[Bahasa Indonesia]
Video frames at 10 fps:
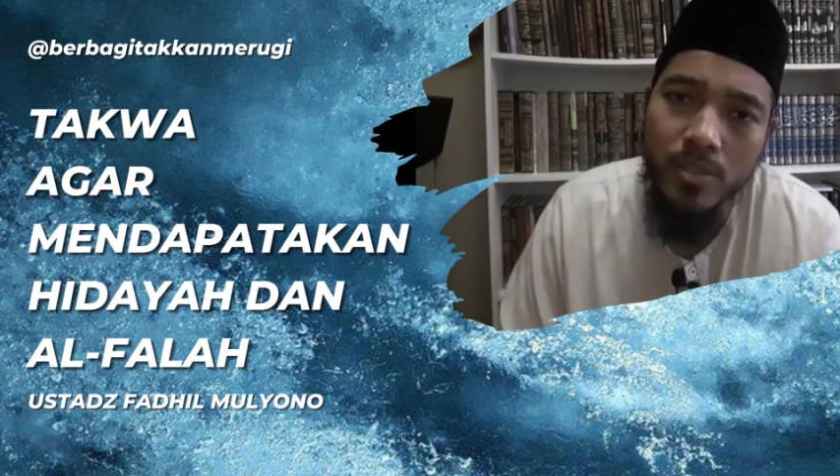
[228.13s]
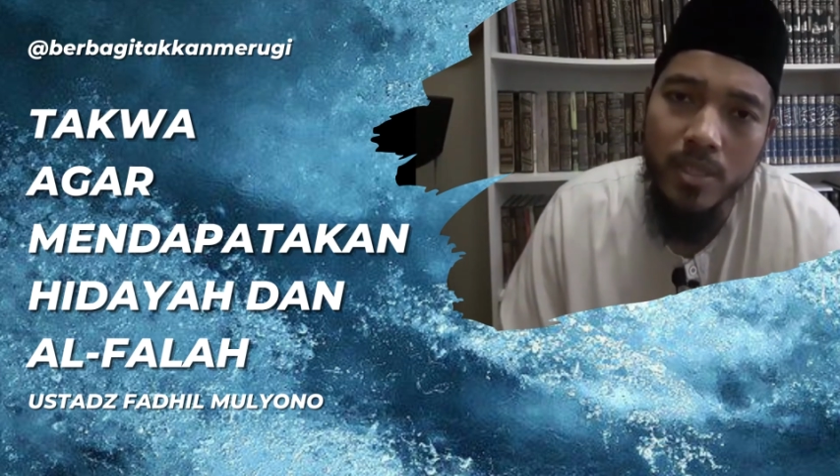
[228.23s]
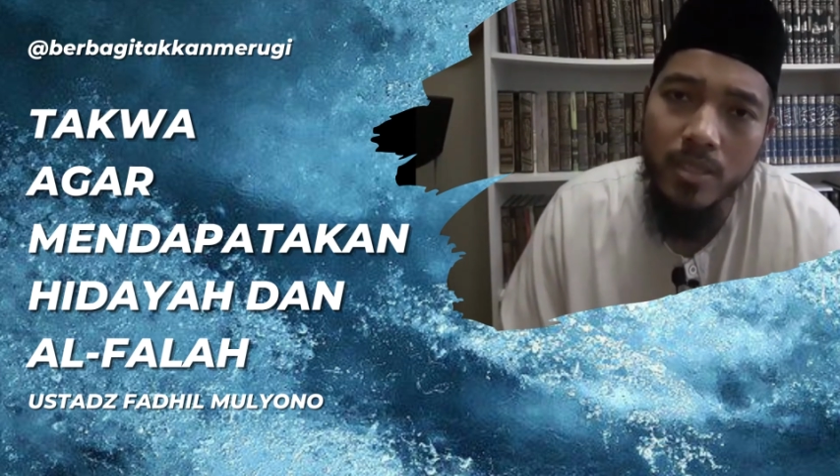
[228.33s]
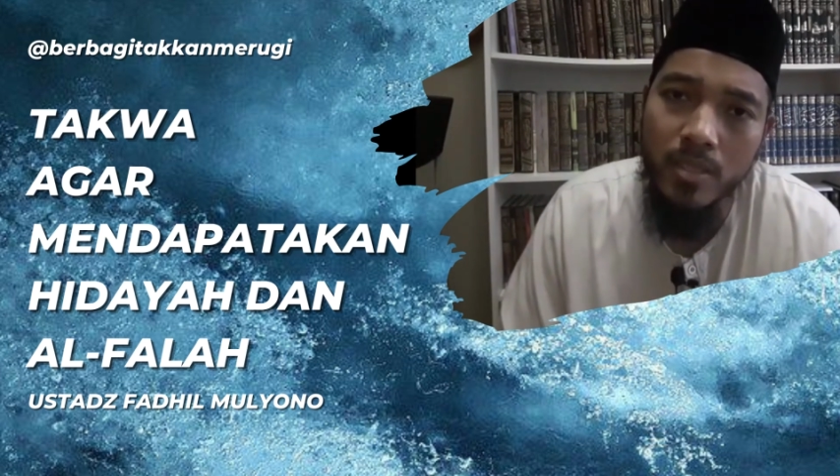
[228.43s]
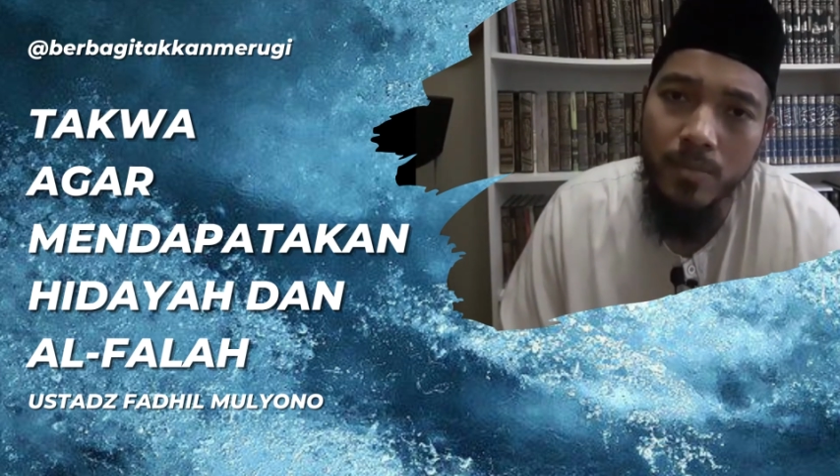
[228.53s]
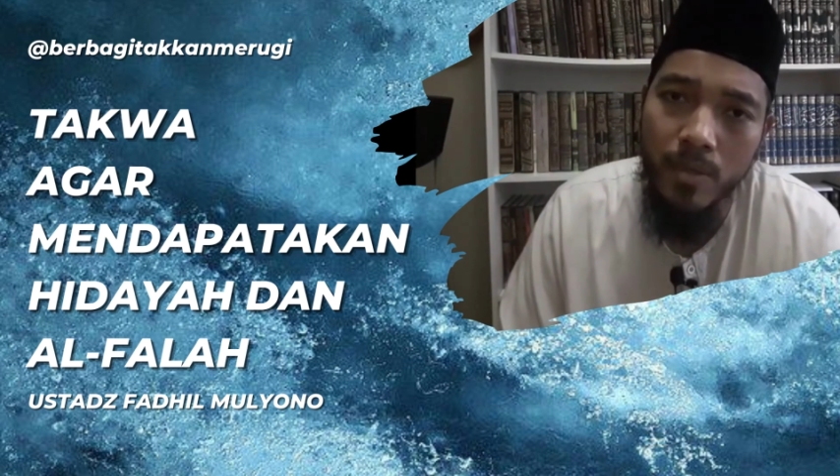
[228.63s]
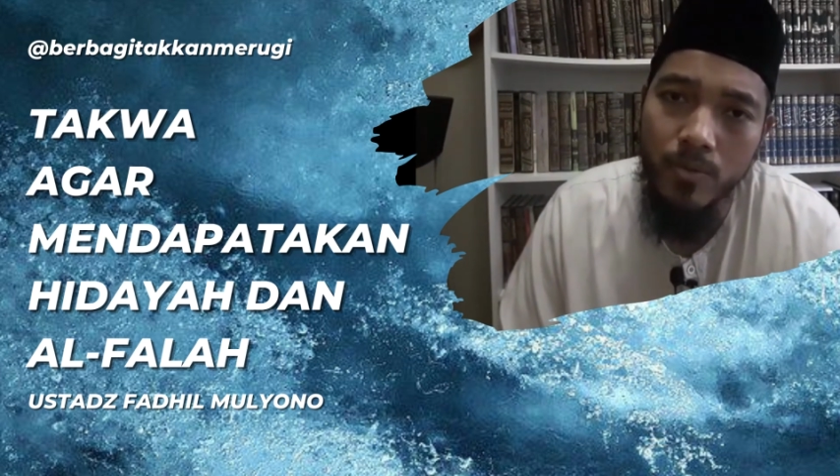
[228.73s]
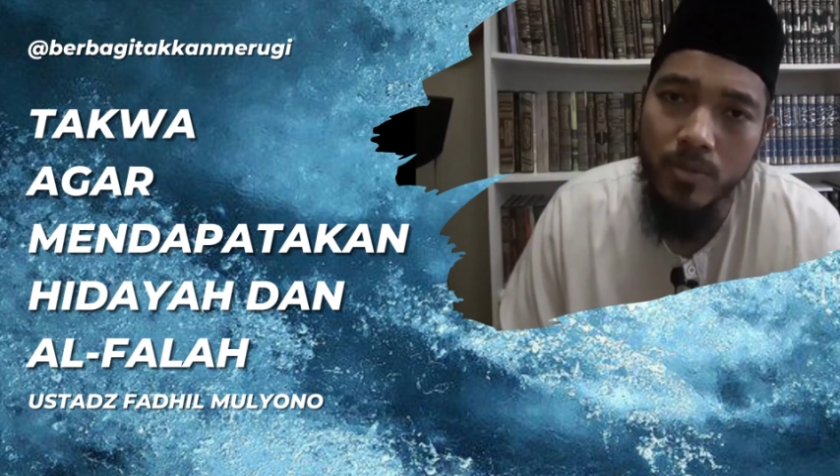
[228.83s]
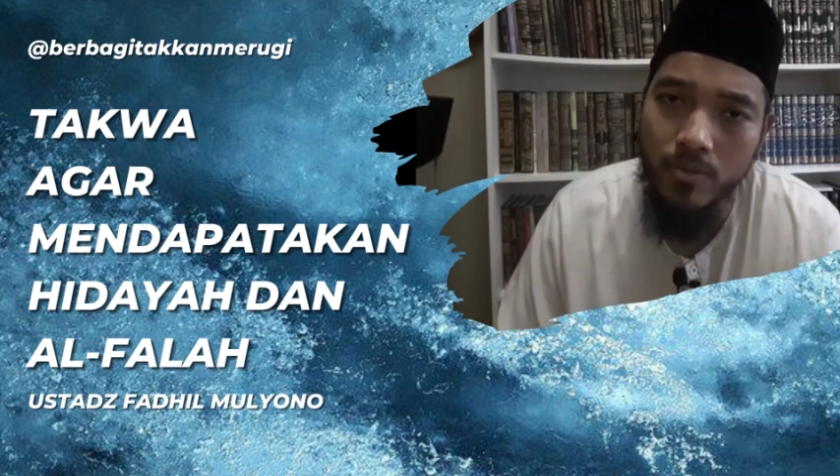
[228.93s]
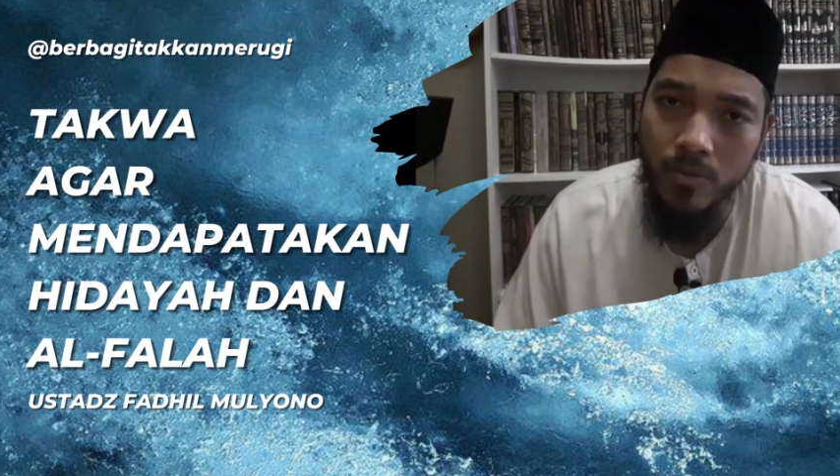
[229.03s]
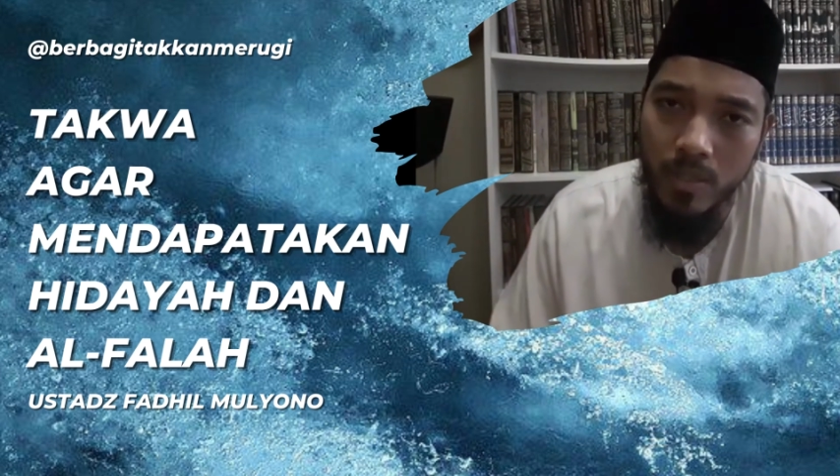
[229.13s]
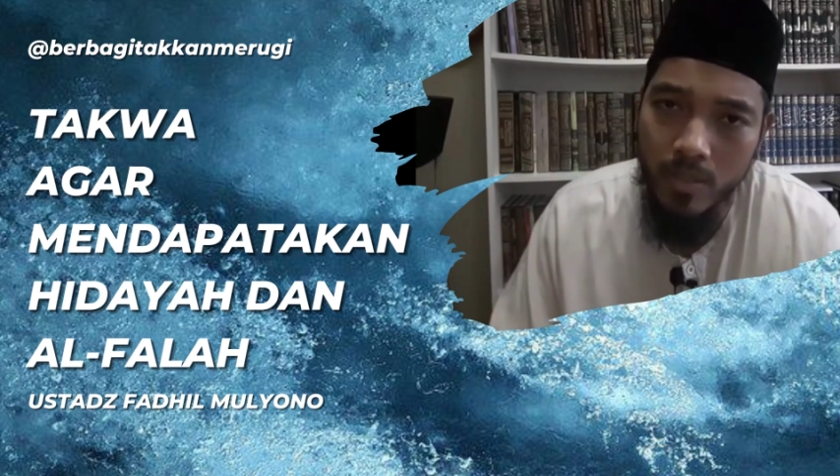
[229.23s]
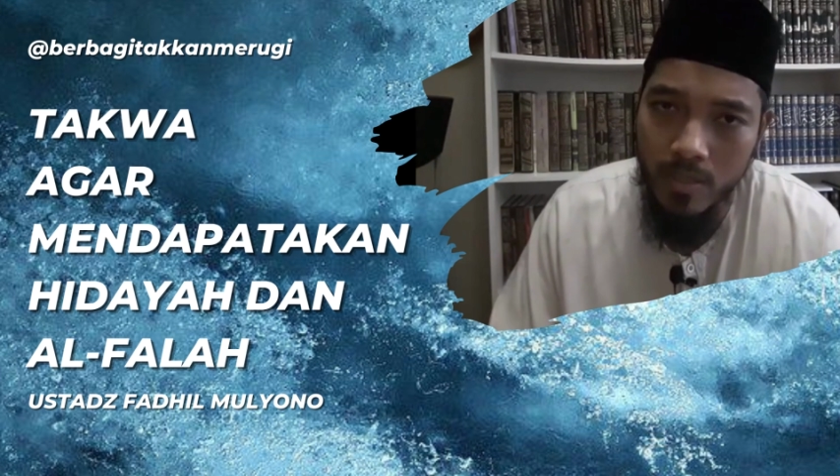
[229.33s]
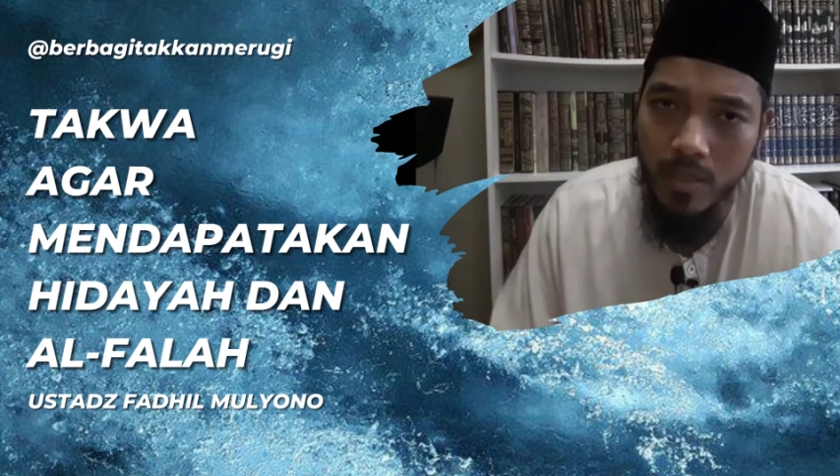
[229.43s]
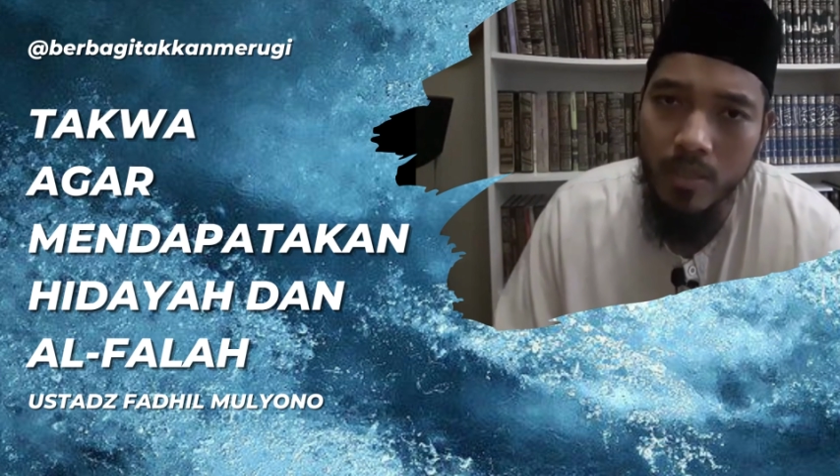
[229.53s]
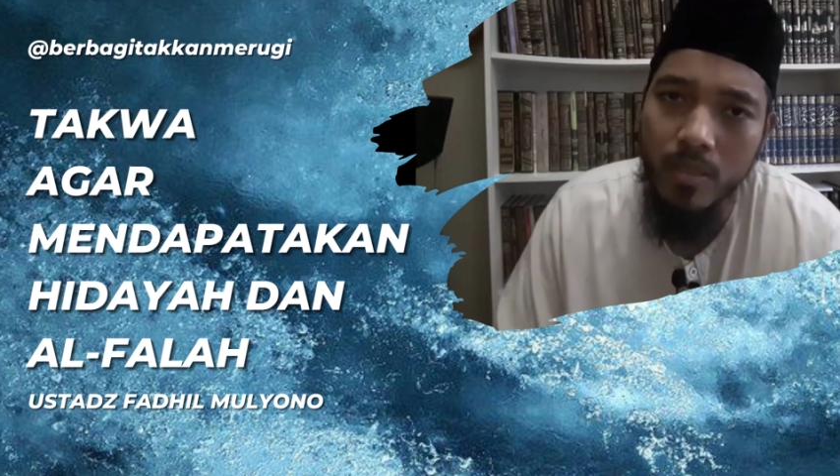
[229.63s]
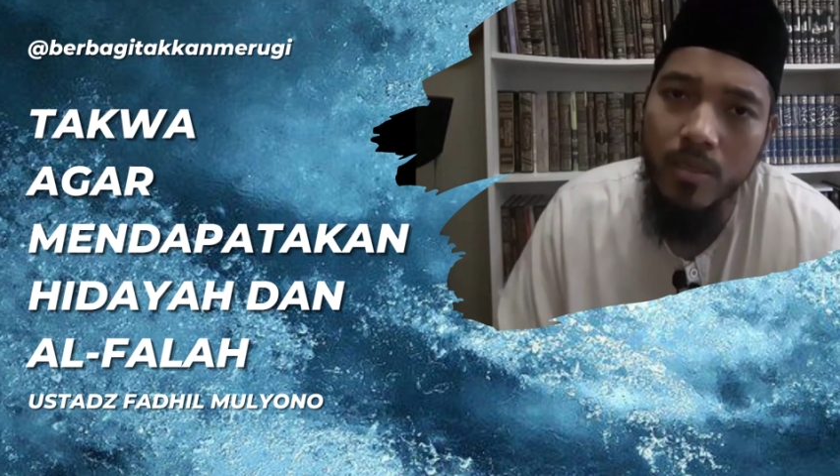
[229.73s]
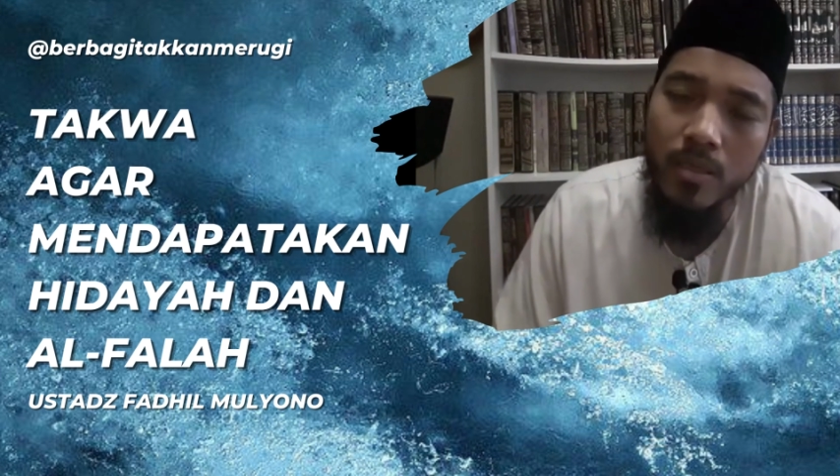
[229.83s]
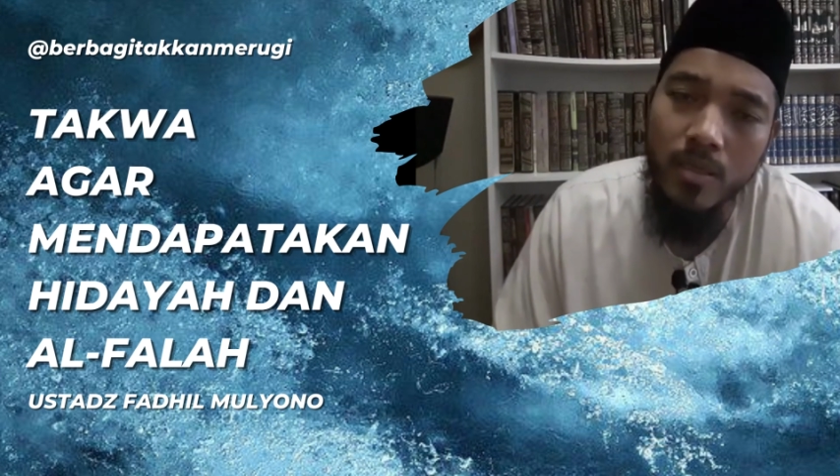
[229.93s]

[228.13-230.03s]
yang kita mau tentukan adalah